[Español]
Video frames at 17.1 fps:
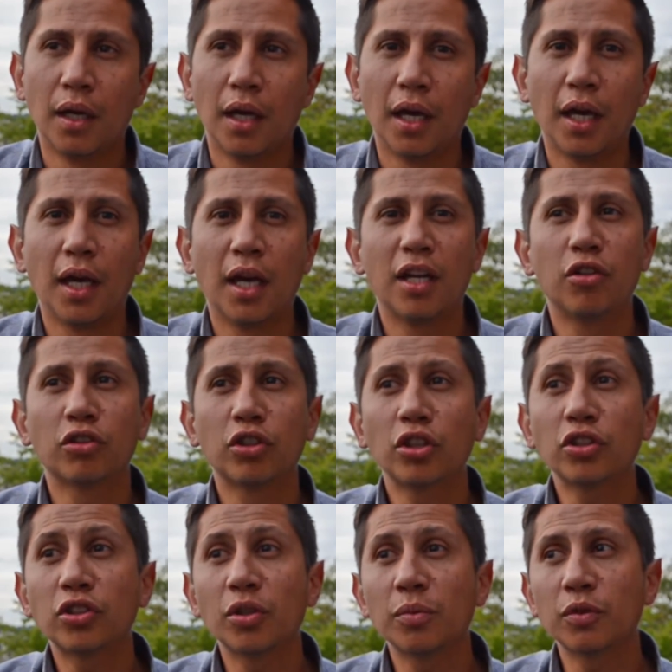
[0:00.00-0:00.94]
Eh,
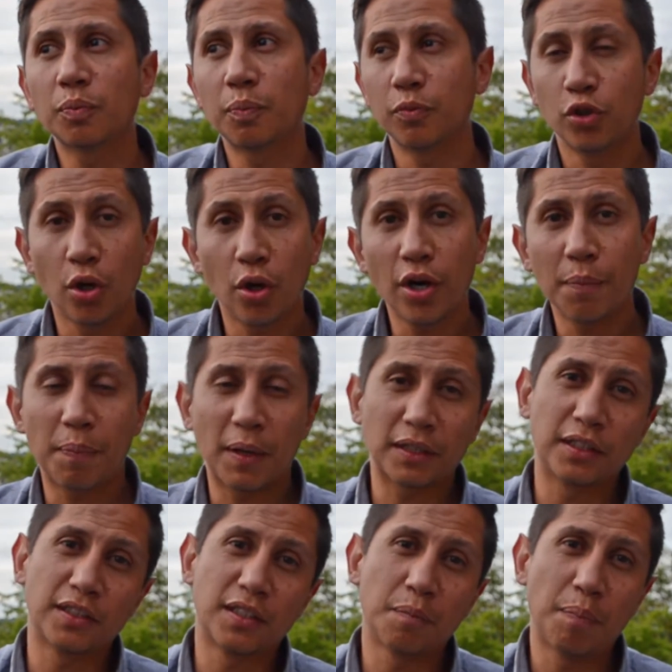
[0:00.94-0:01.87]
nosotros hemos, yo he
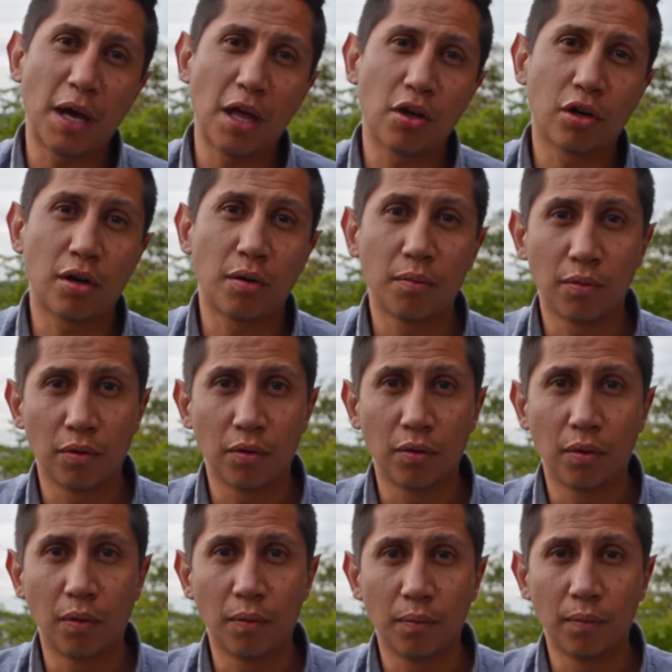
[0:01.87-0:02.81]
participado
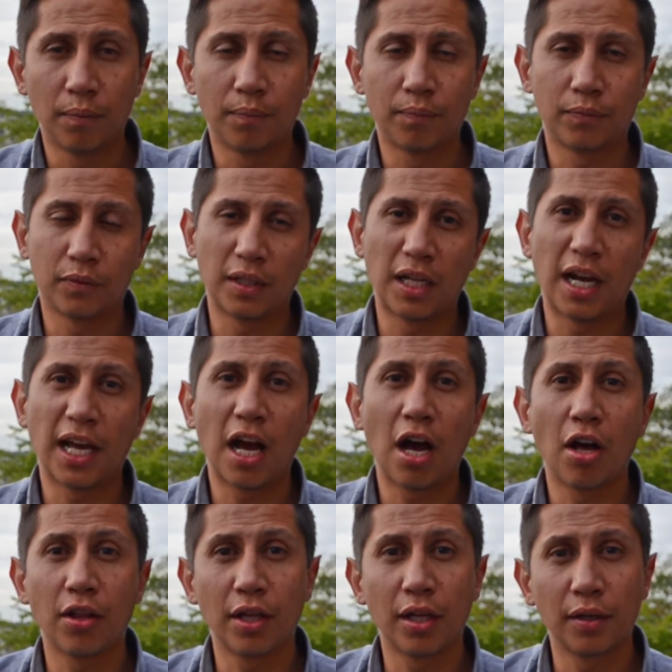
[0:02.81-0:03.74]
como
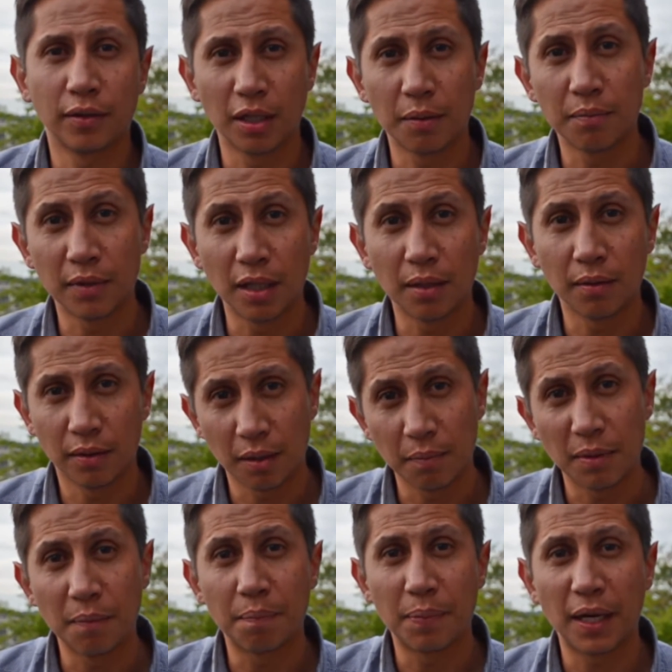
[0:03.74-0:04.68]
delegado de,
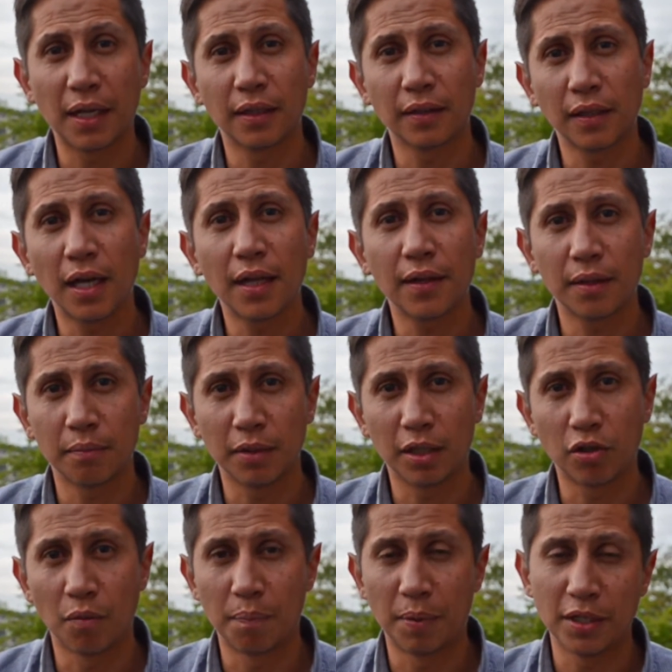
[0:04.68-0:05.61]
mi empresa, de mi
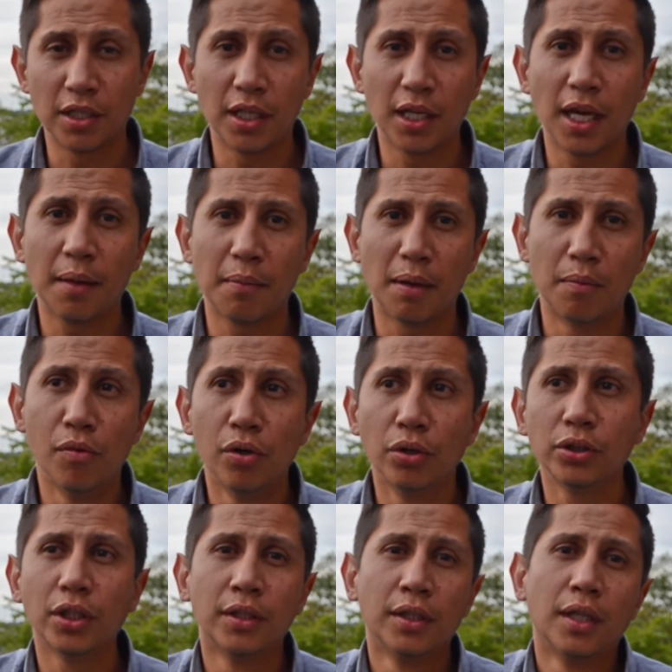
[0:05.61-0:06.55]
compañía,
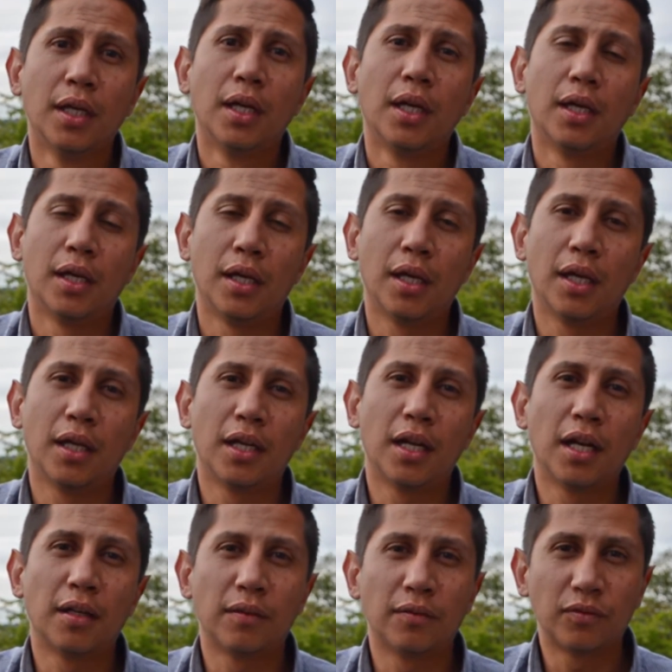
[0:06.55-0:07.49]
Mamut, eh, en
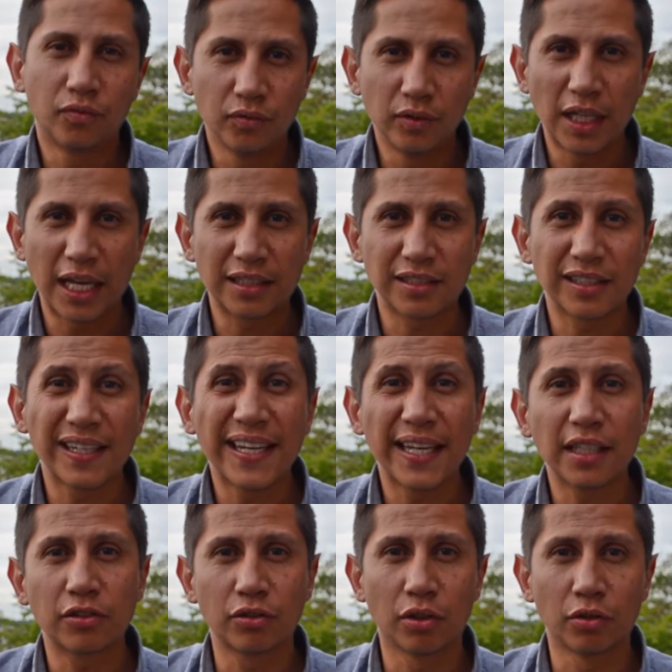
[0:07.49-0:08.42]
el Next
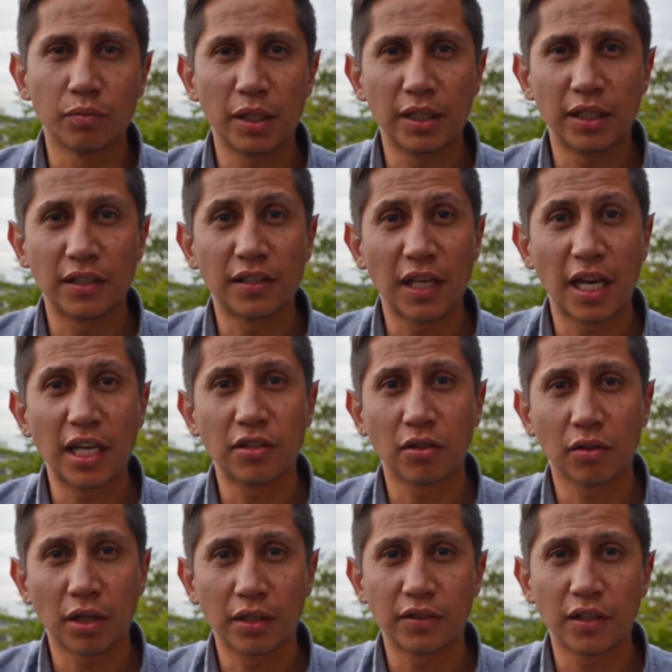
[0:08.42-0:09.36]
Links 2016
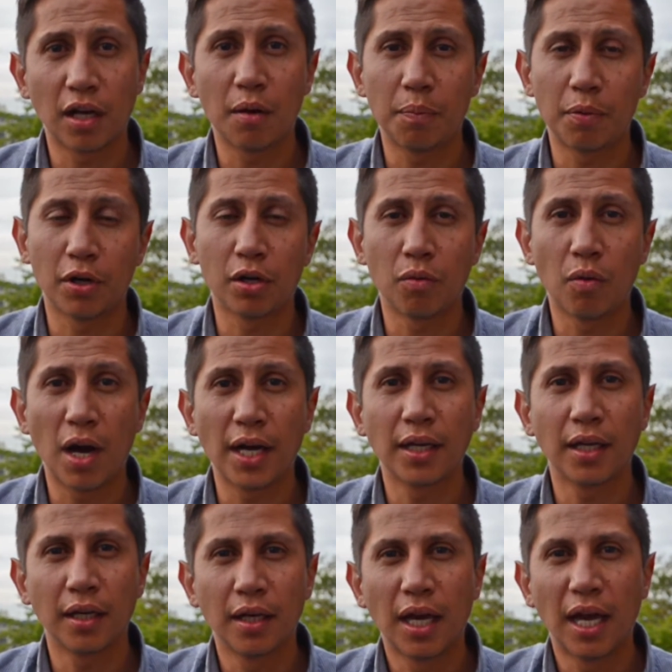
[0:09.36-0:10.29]
organizado por el
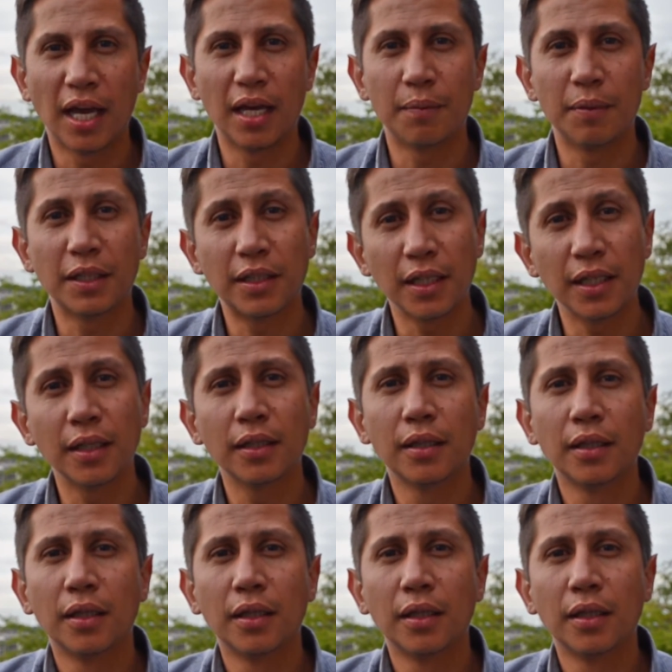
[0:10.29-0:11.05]
YABT,